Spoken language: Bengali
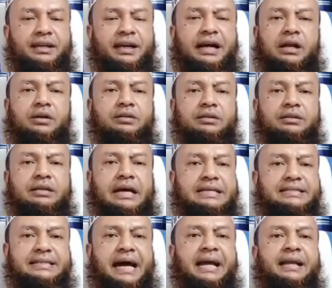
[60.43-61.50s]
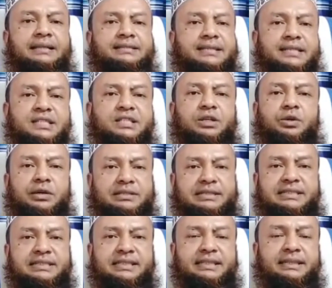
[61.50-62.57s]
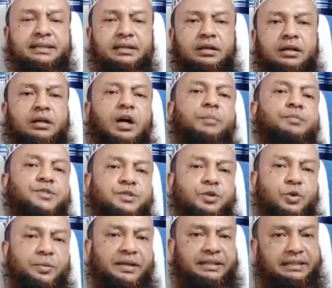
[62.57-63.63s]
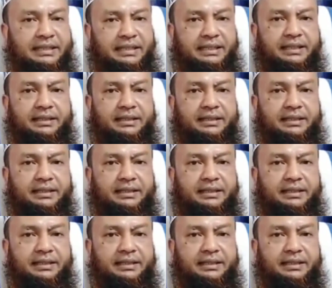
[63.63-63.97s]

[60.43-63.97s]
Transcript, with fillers: কারণ তার যান সৃষ্টি করেছেন যিনি কবজ করবেন তিনি